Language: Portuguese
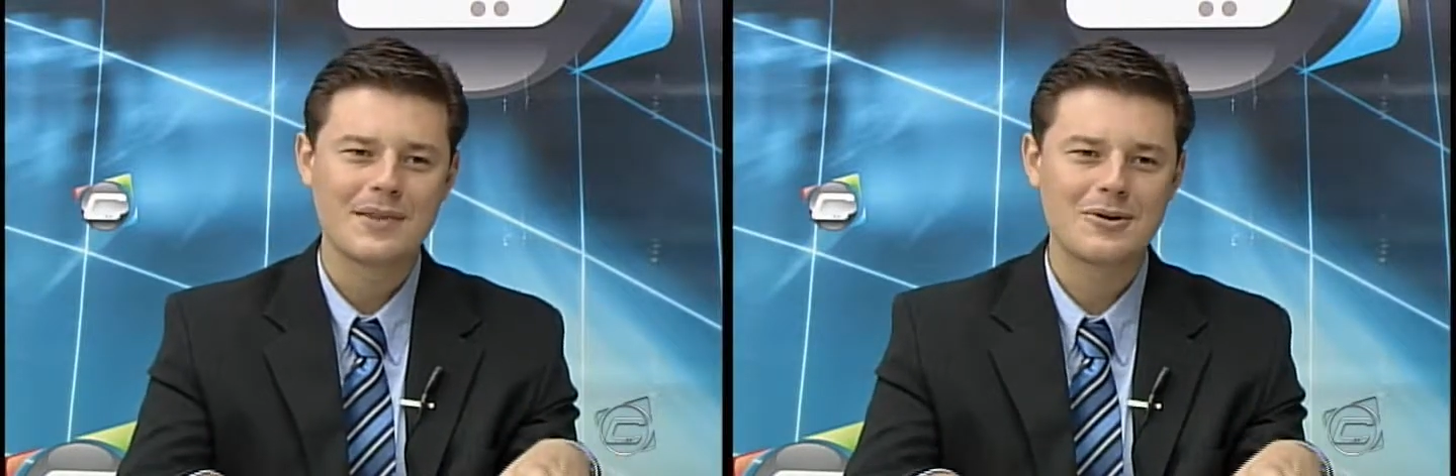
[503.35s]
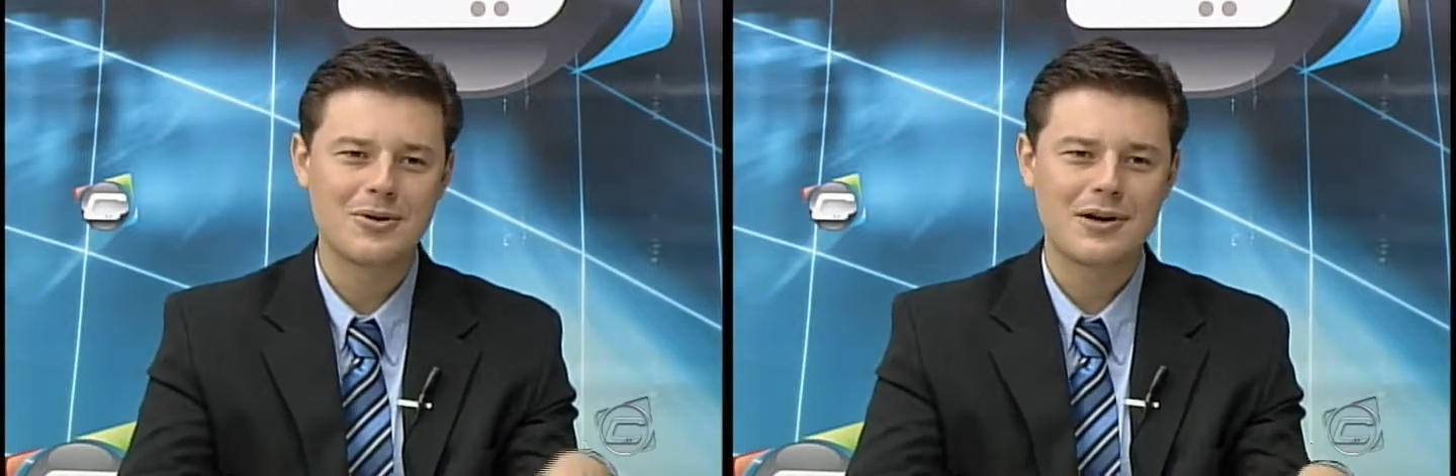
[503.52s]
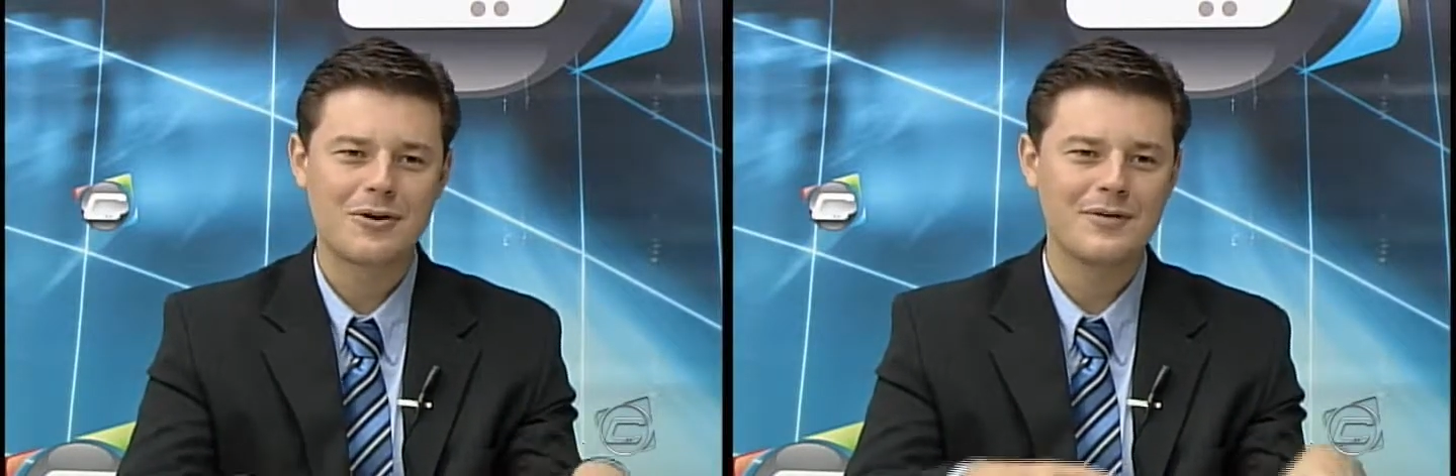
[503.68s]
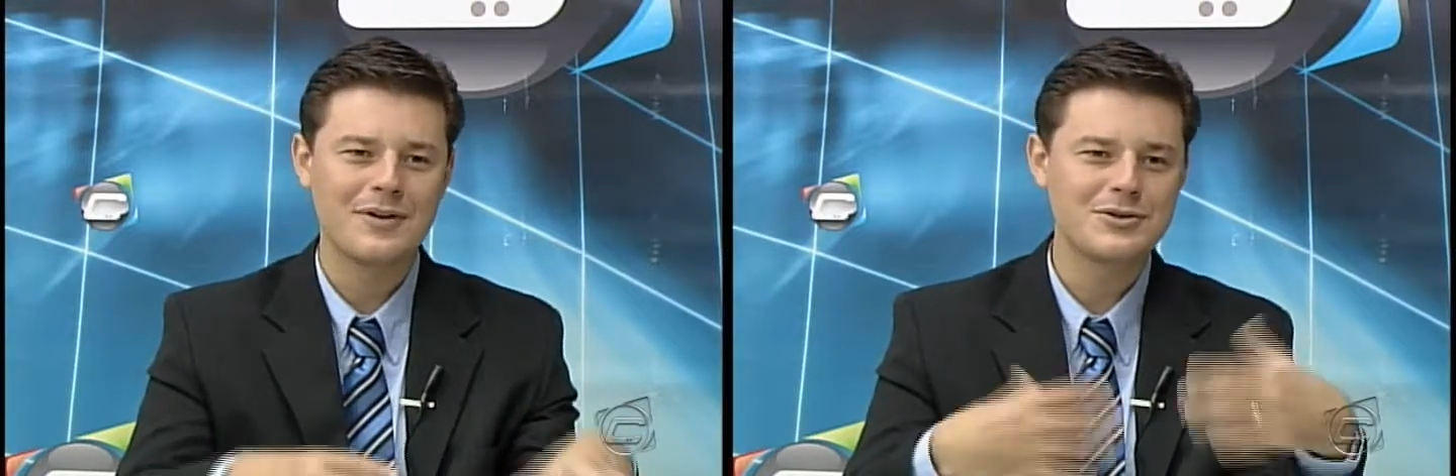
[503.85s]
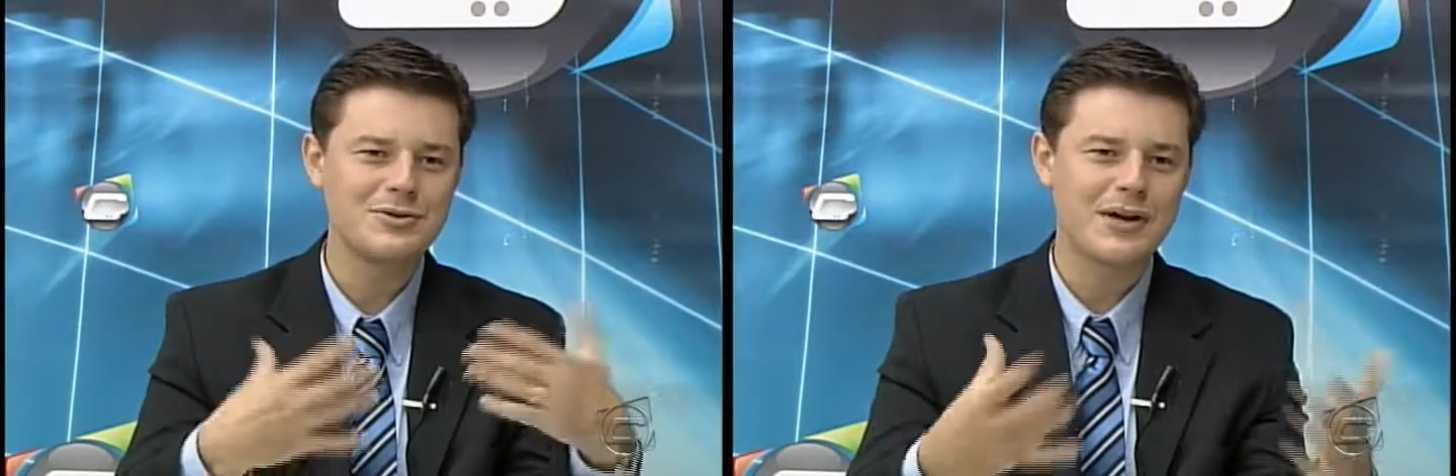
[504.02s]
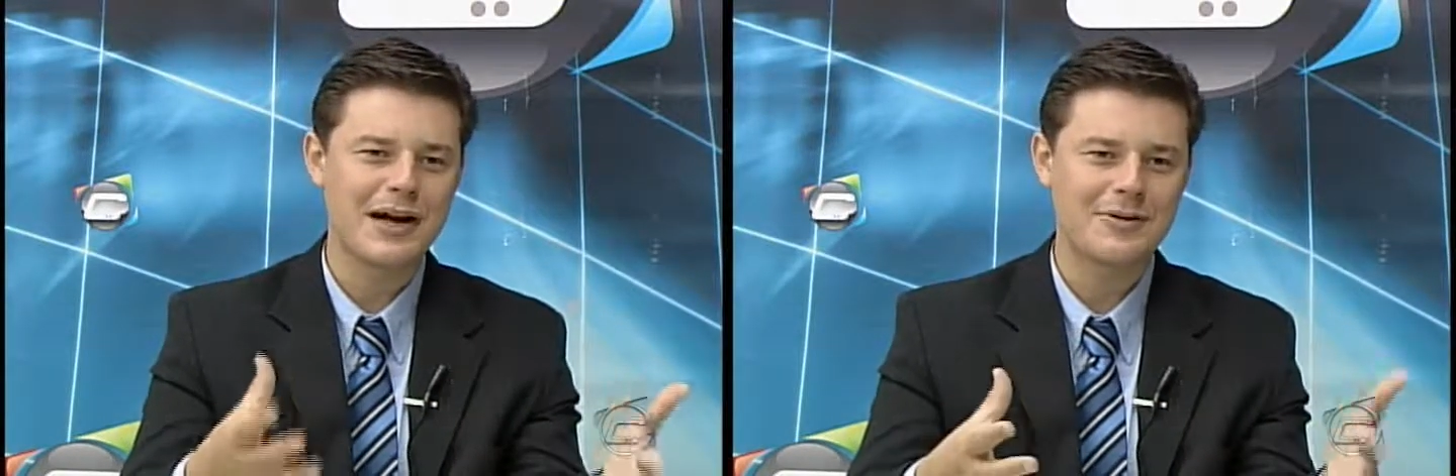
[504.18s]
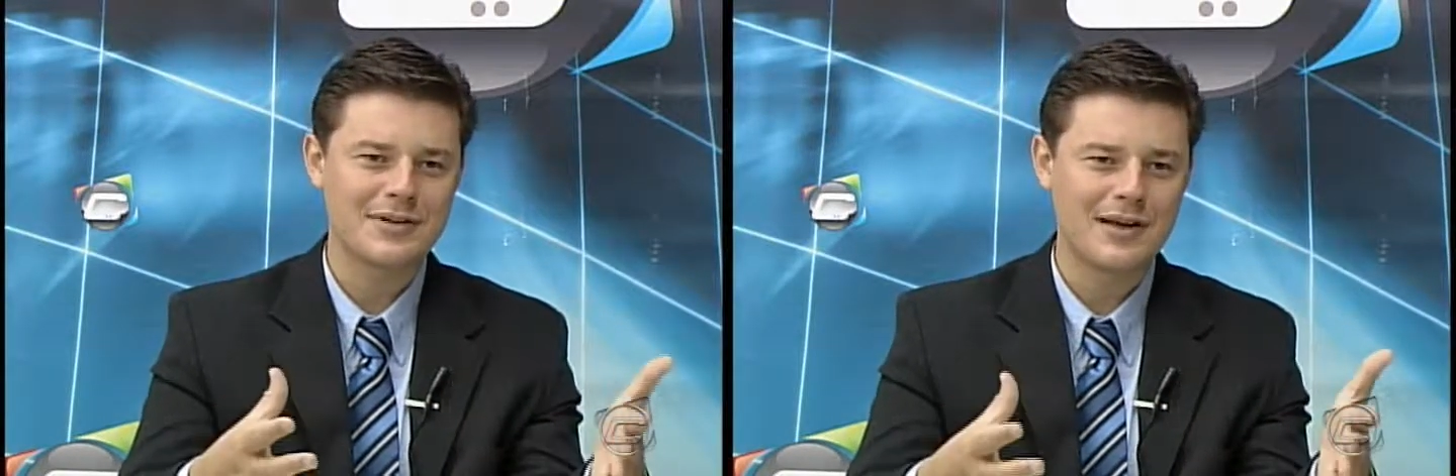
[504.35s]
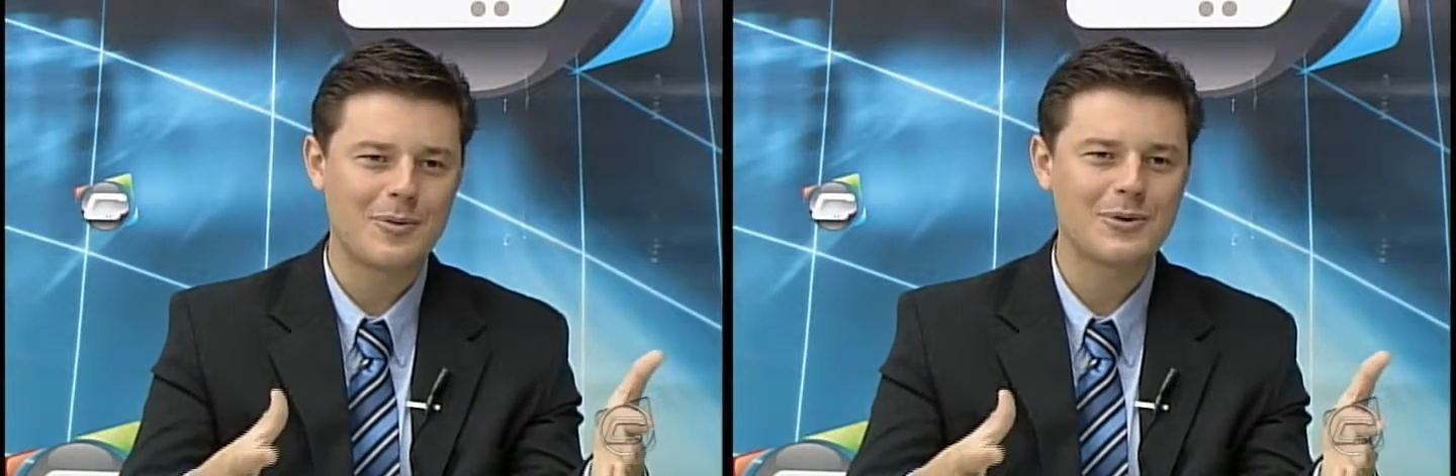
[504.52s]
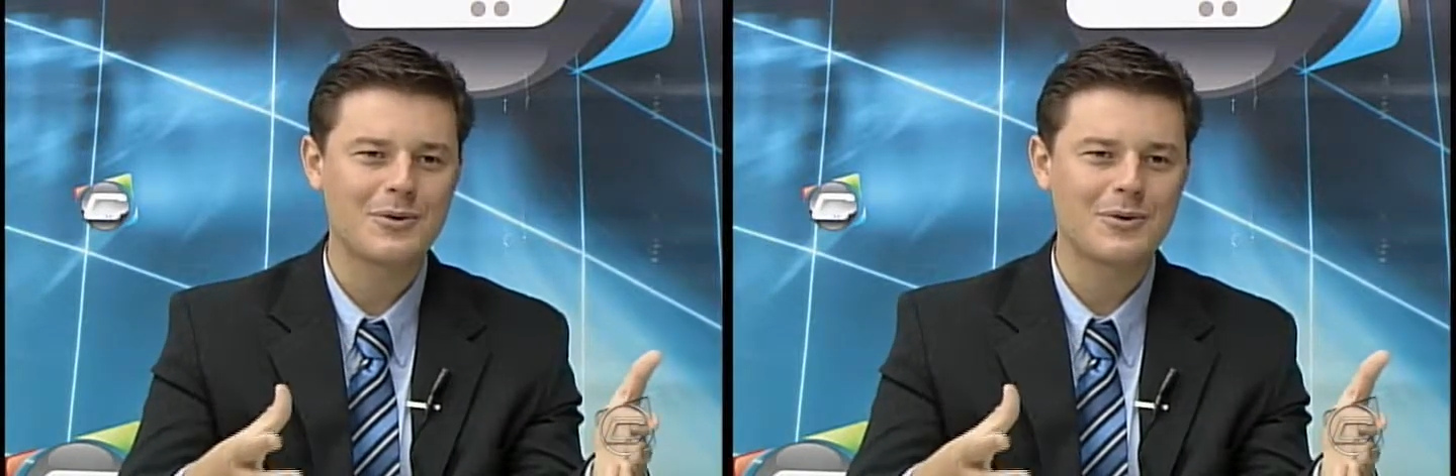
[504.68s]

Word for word: no local vendia o carro que estava